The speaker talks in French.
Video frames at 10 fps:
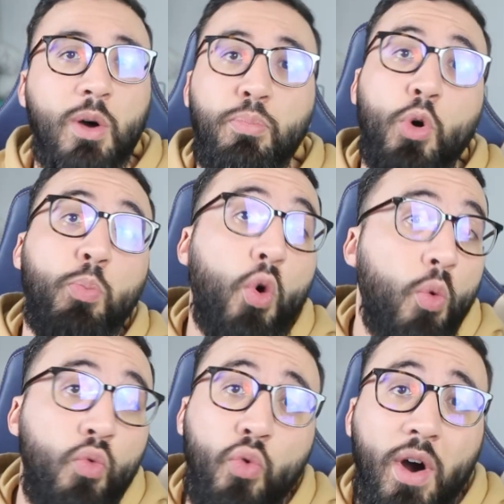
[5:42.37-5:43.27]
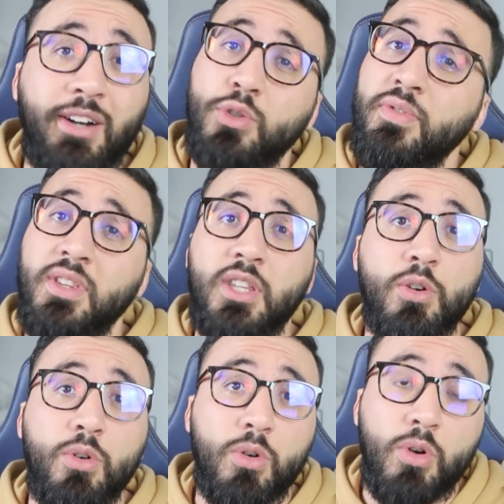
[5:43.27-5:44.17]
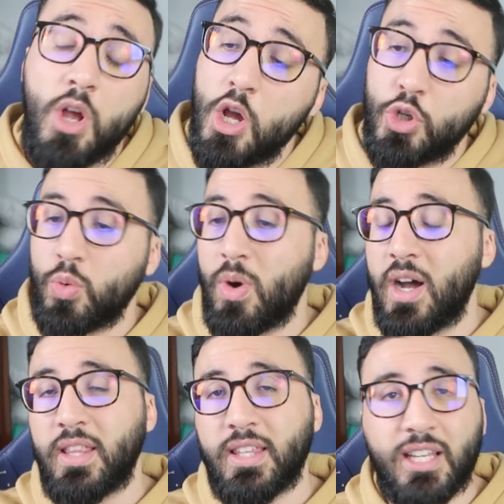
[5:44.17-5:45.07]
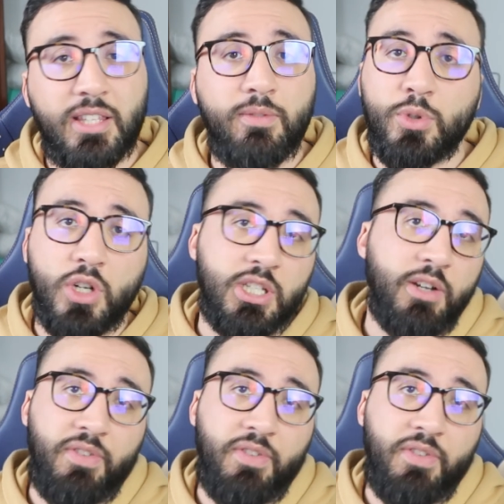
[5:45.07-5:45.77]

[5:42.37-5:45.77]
soit pour promouvoir un jeu vidéo, soit des cartes qui vont sortir.